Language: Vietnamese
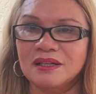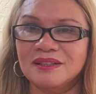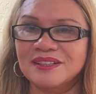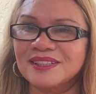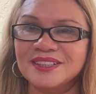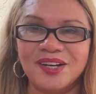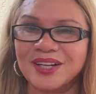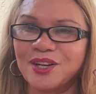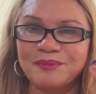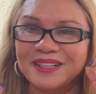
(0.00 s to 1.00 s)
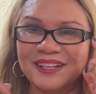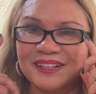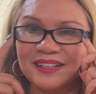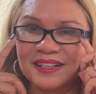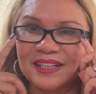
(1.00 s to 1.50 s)
à, tự họ kêu mình nè
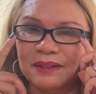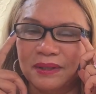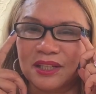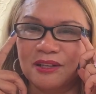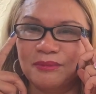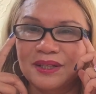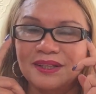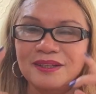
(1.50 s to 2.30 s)
cái là mình có một,